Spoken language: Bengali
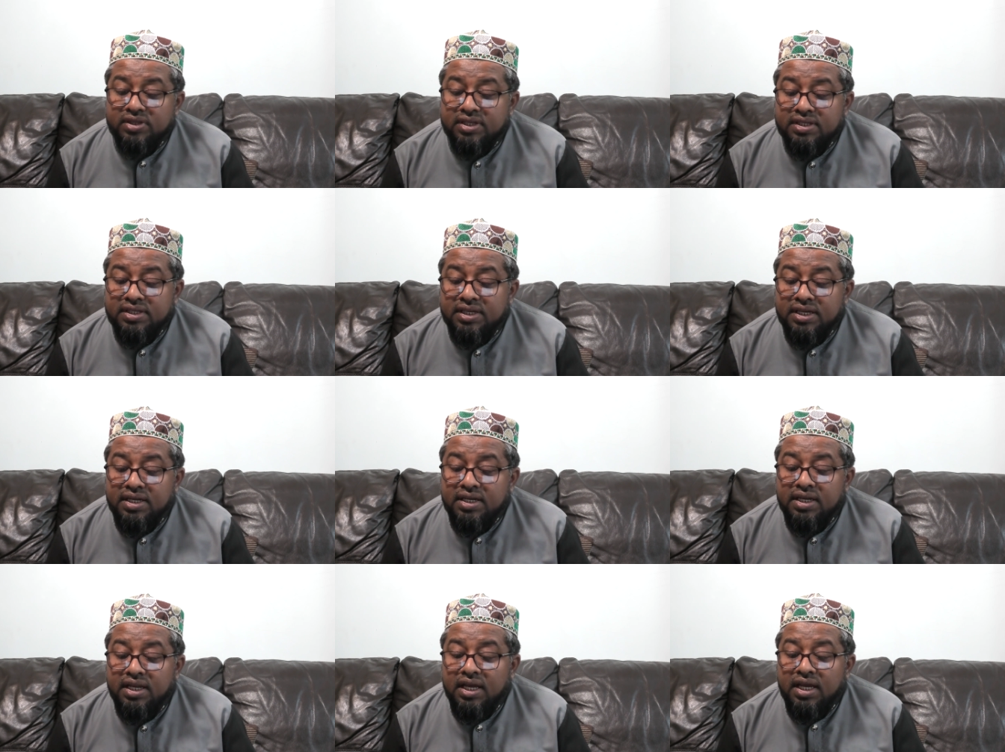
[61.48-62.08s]

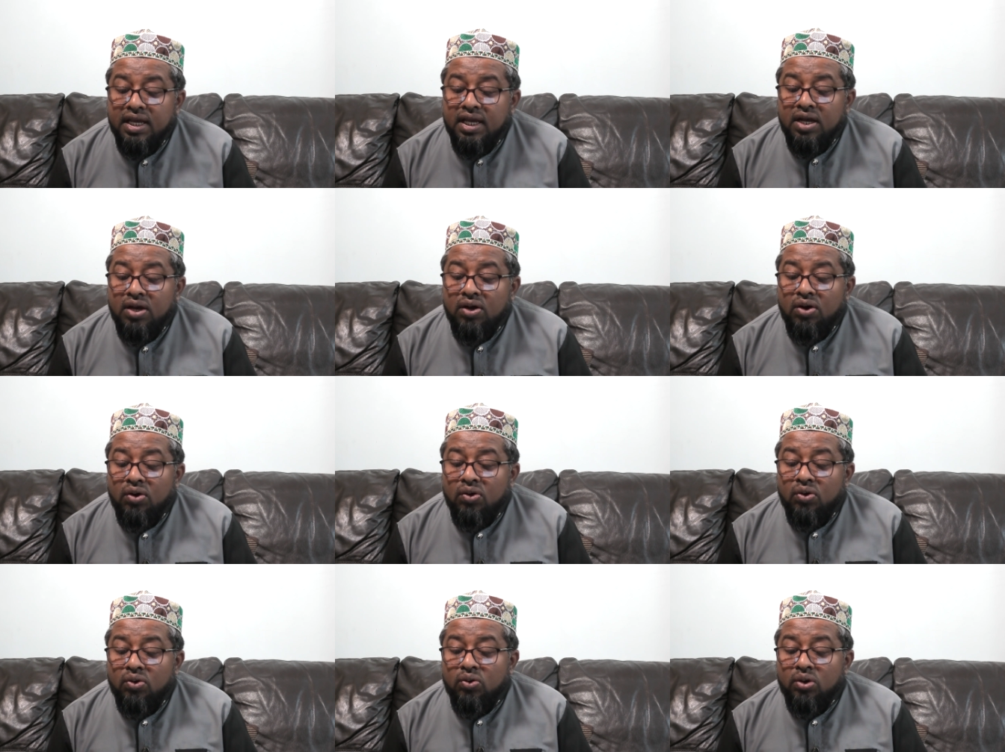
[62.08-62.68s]
বলতেছেন
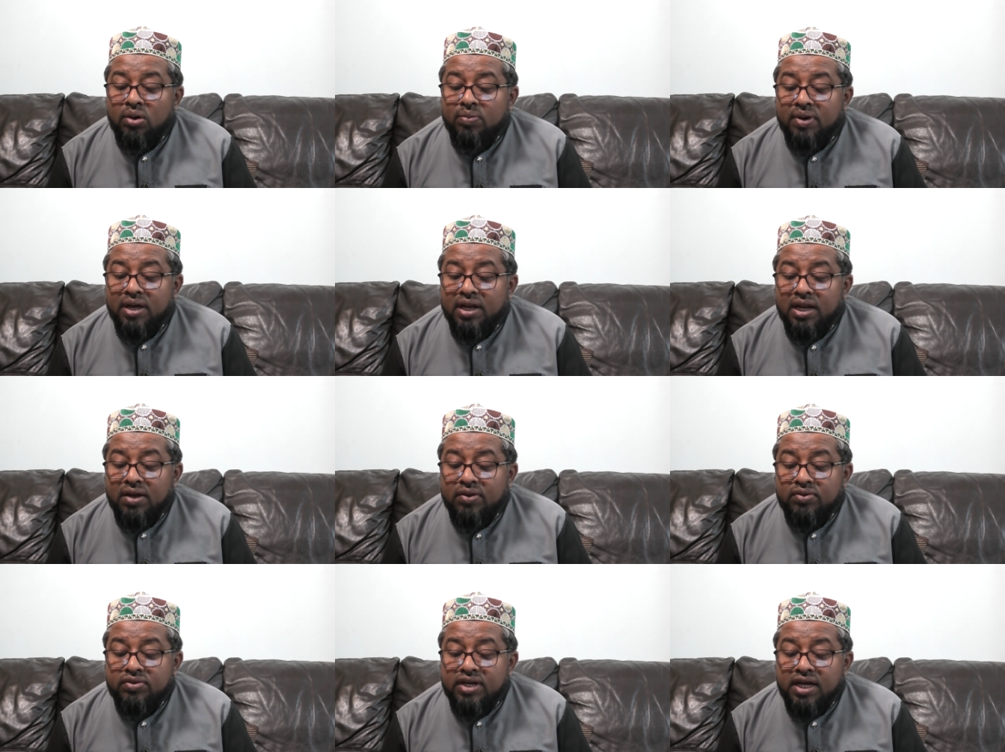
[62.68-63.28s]

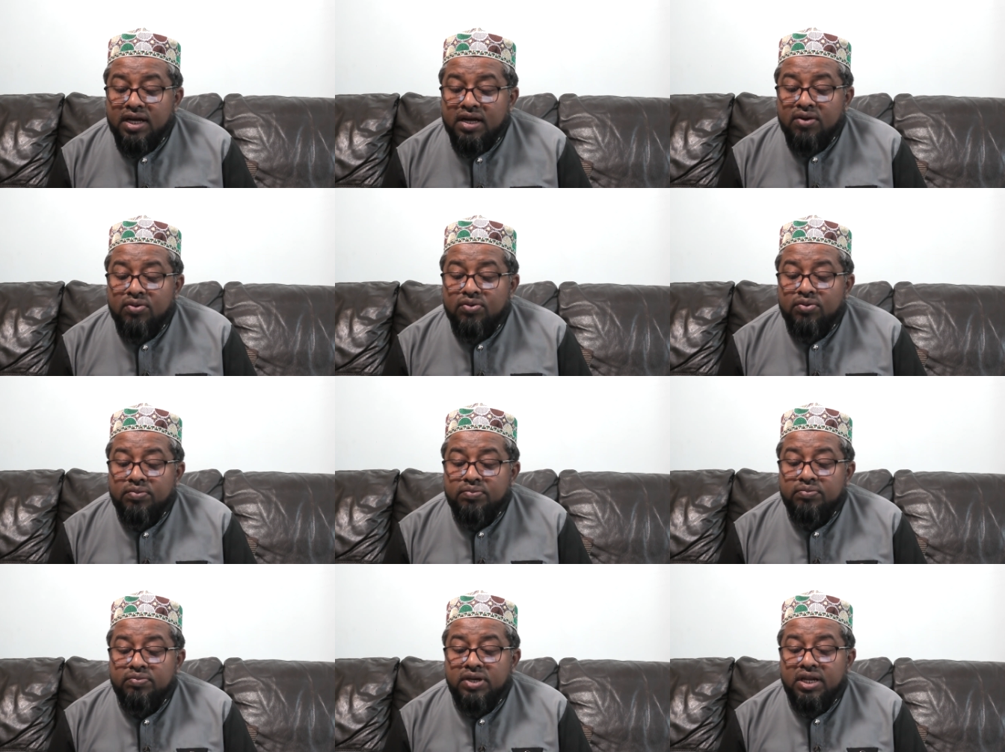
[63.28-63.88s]

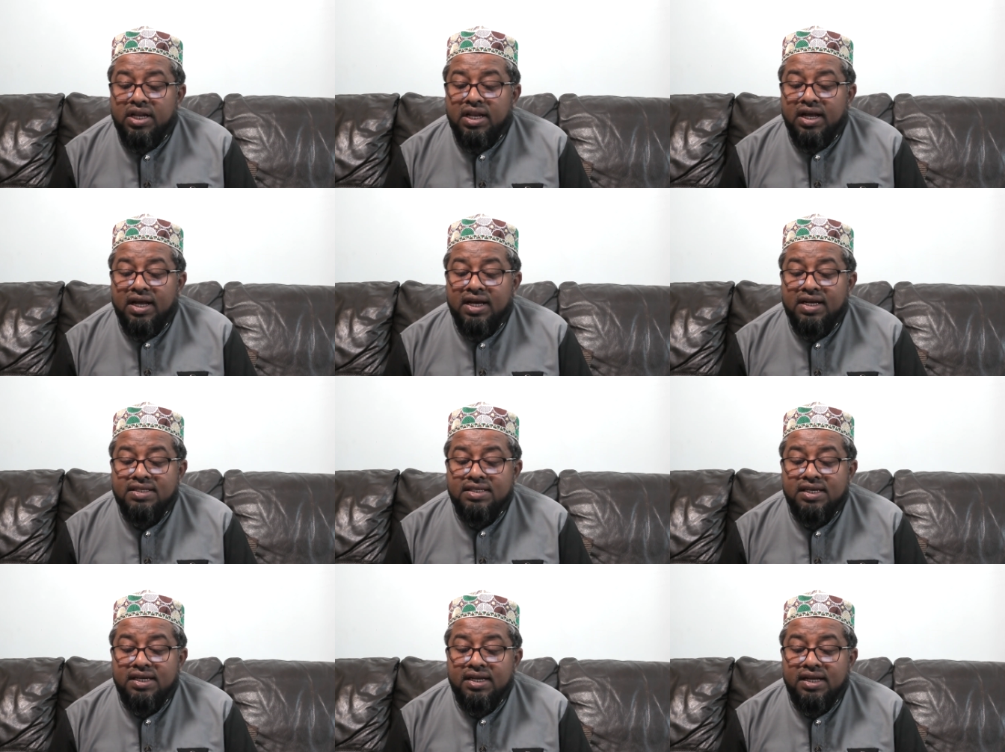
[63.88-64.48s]
وبلوناهم
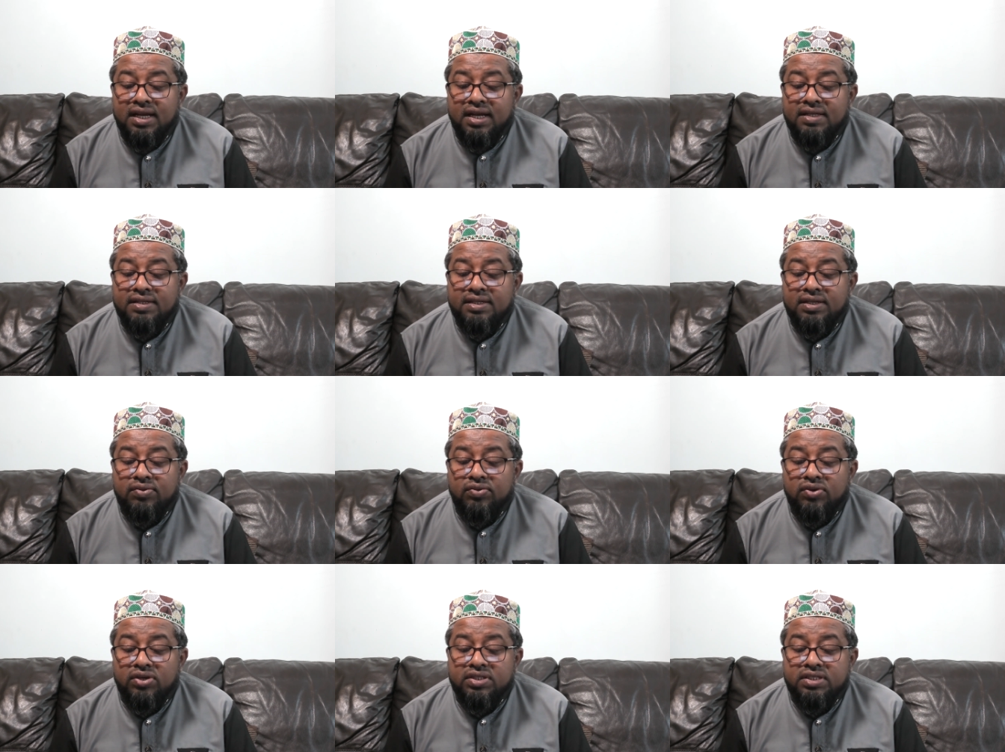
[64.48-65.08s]
بالحسنات
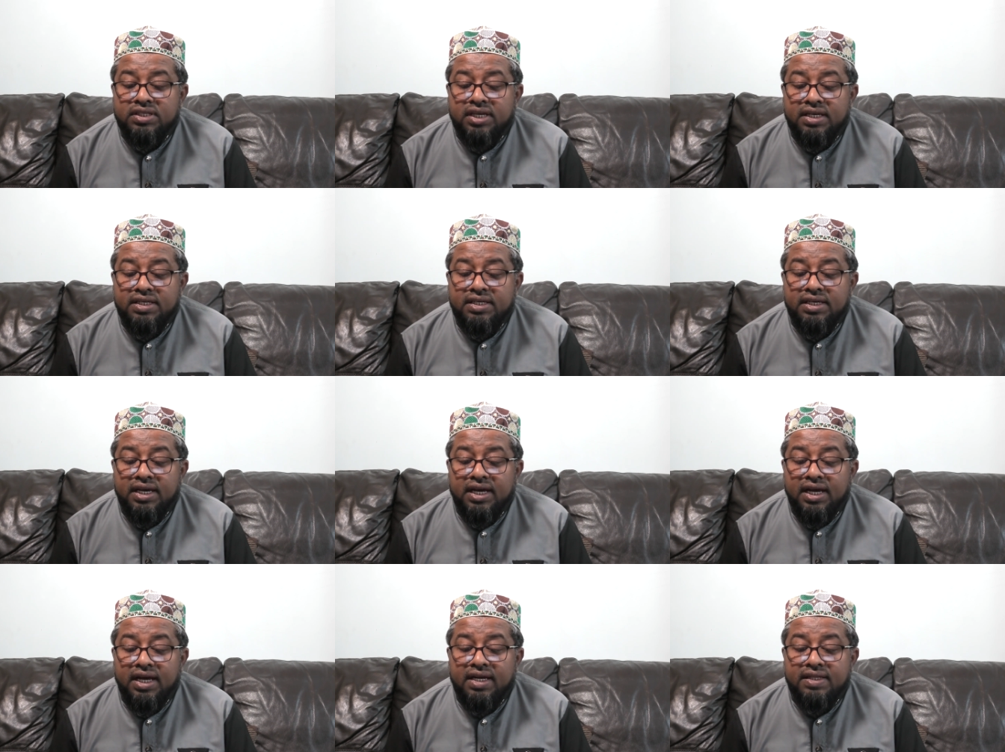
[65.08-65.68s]

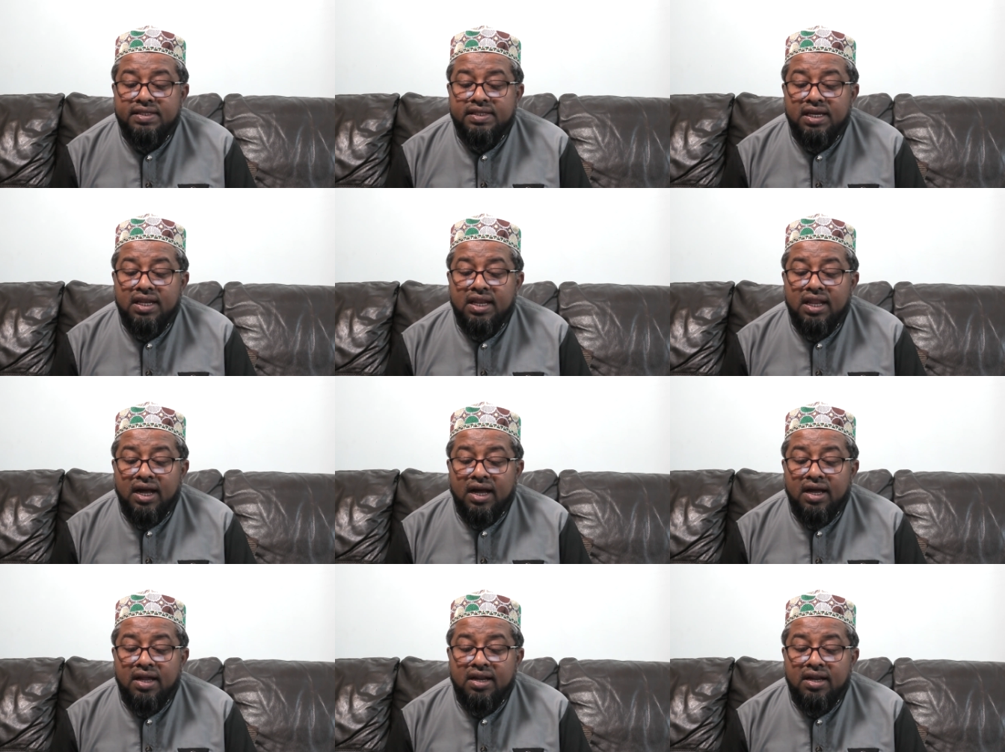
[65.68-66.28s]
والسيئات
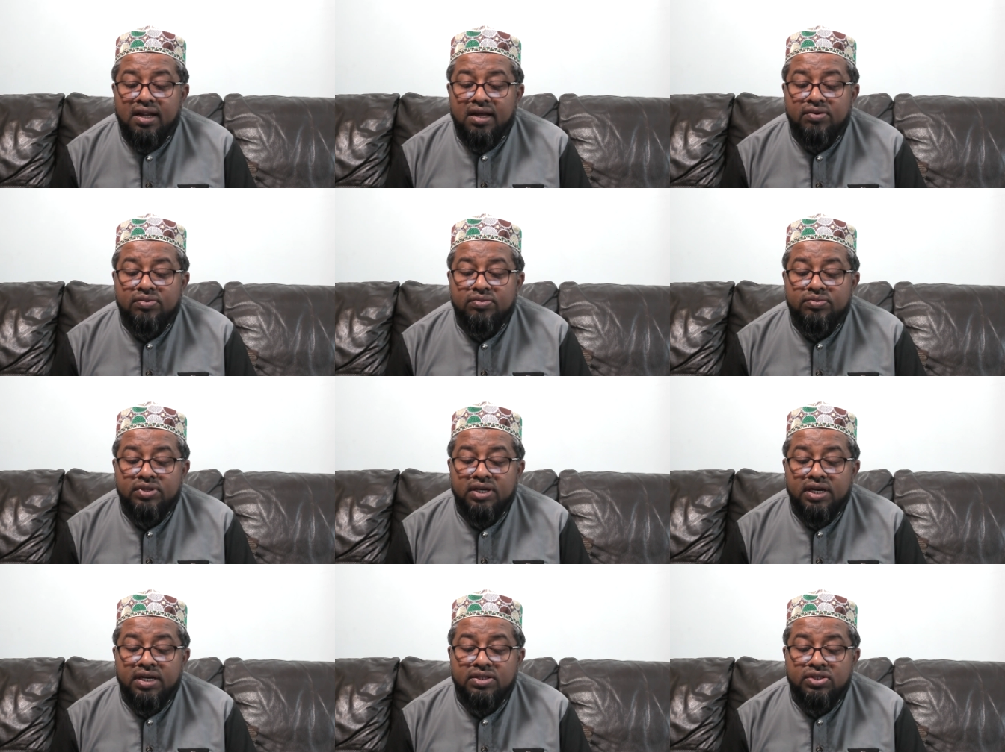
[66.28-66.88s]
لعلهم
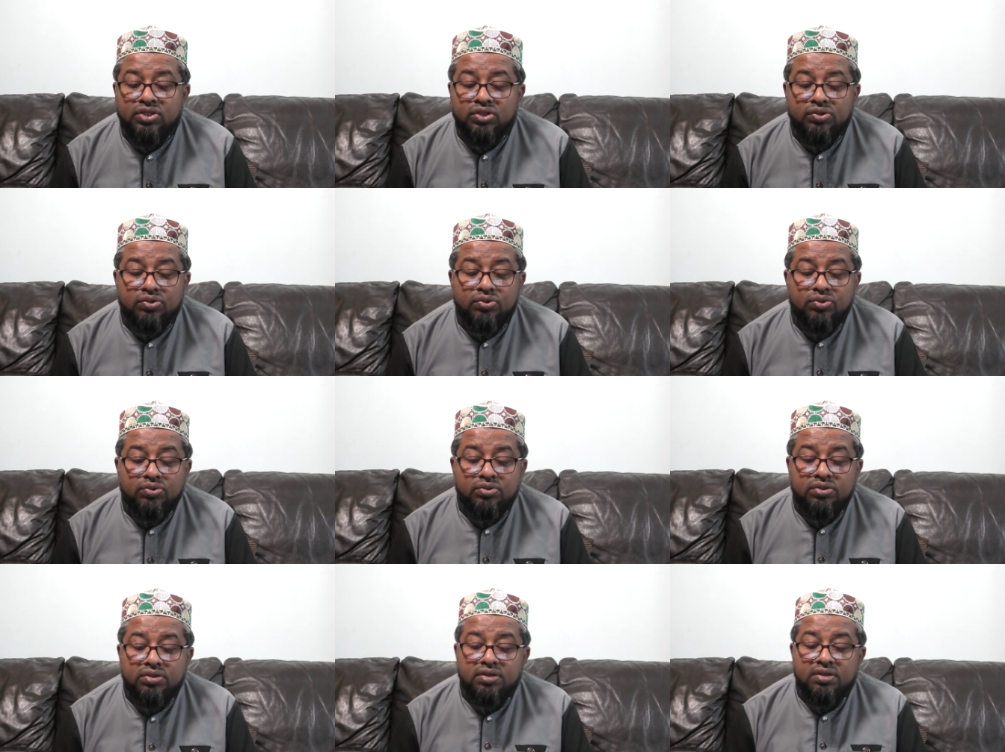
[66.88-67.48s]

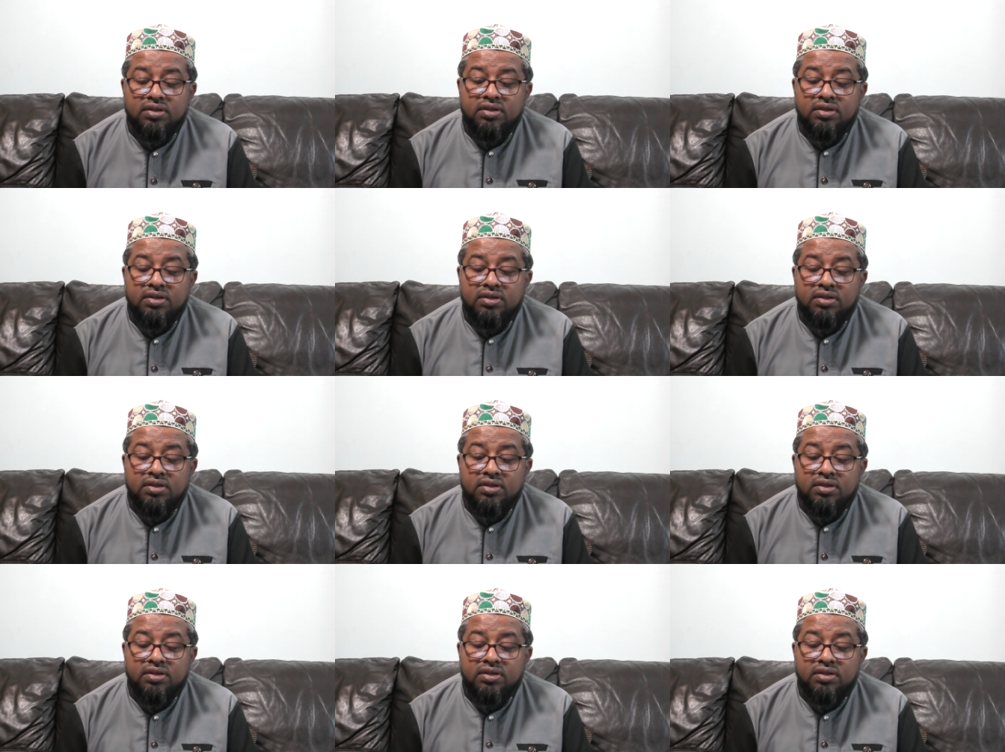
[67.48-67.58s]
يرجعون